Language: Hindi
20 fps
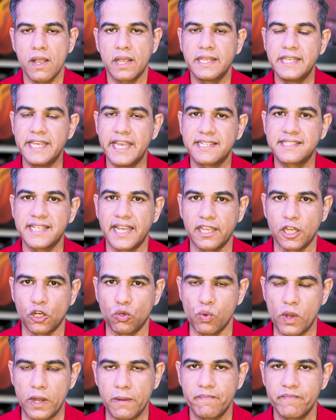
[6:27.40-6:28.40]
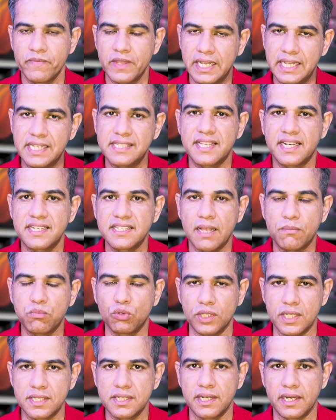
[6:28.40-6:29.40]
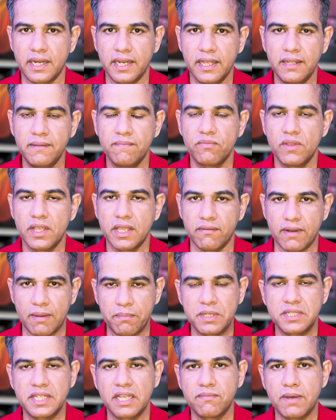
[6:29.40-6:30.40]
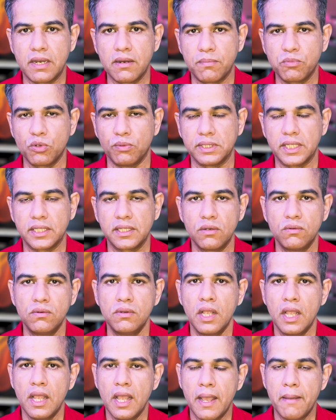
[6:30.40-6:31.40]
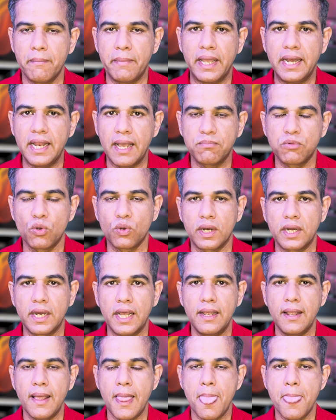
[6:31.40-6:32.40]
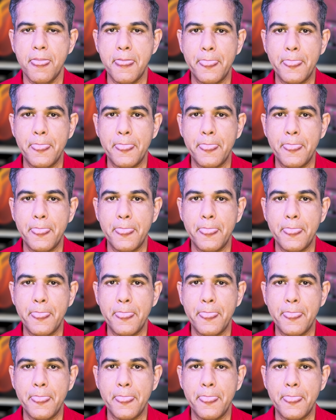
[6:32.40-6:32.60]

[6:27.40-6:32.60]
ये एक साइकिल हुआ इस तरह से आपको दस करने हैं देखिए वापस एक बार आपको बताता हूं पहले आपको करना है